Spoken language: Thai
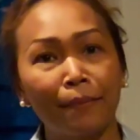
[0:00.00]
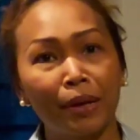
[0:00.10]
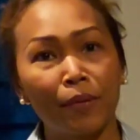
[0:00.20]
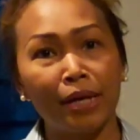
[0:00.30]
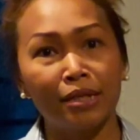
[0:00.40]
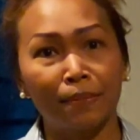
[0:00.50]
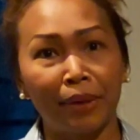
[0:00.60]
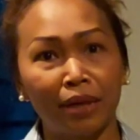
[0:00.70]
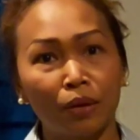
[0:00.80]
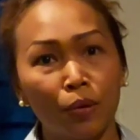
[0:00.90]
ไม่ว่าจะ
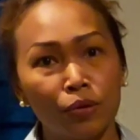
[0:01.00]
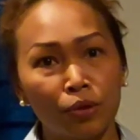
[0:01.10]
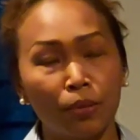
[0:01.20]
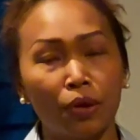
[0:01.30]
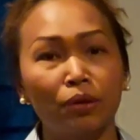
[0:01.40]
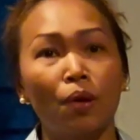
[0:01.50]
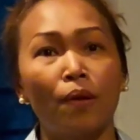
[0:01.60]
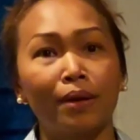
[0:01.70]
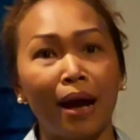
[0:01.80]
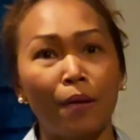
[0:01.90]
เป็นคู่สมรสขอ
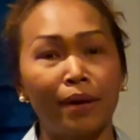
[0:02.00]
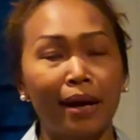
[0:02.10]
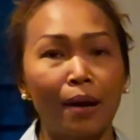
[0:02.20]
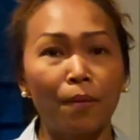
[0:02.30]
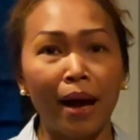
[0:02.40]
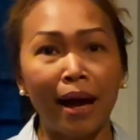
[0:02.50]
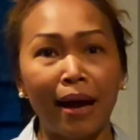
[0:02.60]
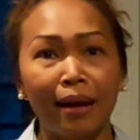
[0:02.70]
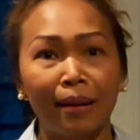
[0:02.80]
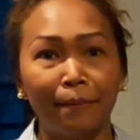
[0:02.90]
งเรานะคะว่า
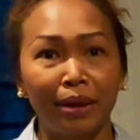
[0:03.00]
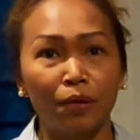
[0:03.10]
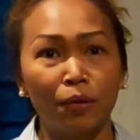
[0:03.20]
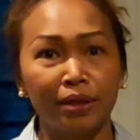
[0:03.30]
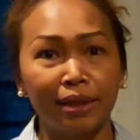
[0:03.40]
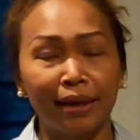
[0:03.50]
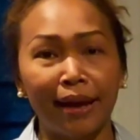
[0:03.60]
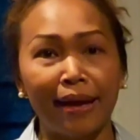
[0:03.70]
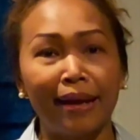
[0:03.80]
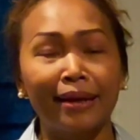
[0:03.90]
เป็นคนยัง
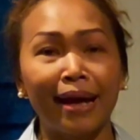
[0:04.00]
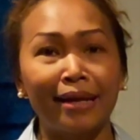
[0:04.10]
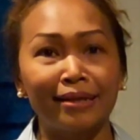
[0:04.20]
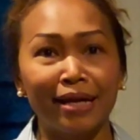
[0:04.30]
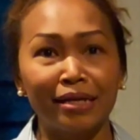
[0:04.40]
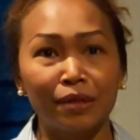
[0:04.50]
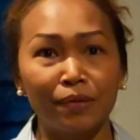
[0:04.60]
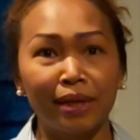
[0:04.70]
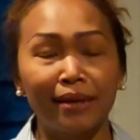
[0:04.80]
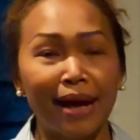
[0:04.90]
ไงและการใช้ชี
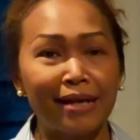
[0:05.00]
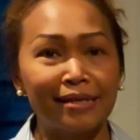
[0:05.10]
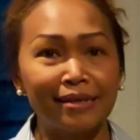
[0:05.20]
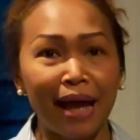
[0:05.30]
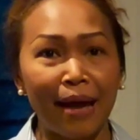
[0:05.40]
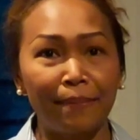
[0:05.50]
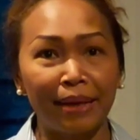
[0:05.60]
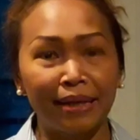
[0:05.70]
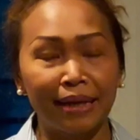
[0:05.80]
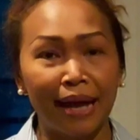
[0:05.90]
วิตไลฟ์สไตล์
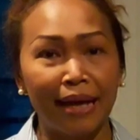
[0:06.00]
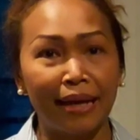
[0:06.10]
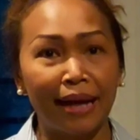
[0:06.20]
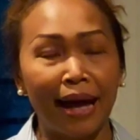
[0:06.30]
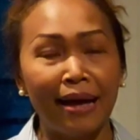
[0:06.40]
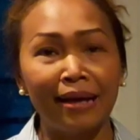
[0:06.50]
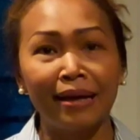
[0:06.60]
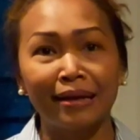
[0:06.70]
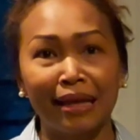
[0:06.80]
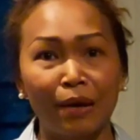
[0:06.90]
เป็นยังไงนะคะ
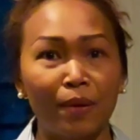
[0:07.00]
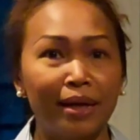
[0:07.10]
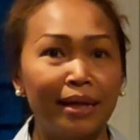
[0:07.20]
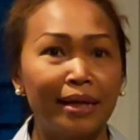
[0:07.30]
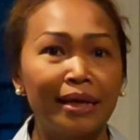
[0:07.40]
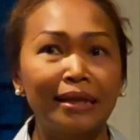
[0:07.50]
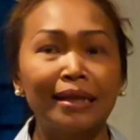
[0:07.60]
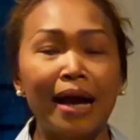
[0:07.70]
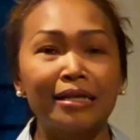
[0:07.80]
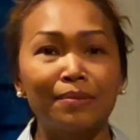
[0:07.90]
แต่วันนี้
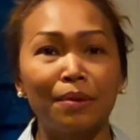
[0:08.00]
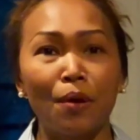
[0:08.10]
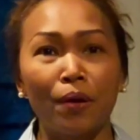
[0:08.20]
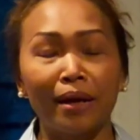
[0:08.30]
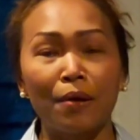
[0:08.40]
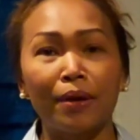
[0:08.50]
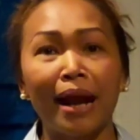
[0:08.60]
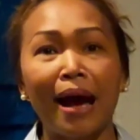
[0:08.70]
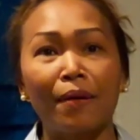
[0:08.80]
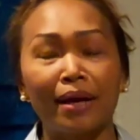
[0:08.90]
ไทยจะมาบอกค
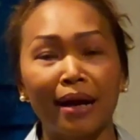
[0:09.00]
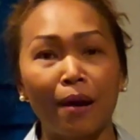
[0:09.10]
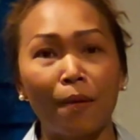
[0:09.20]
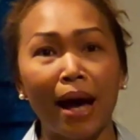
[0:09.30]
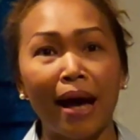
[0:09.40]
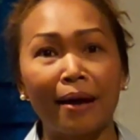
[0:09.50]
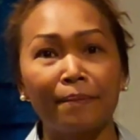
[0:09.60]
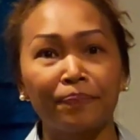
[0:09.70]
ร่าวๆนะคะว่า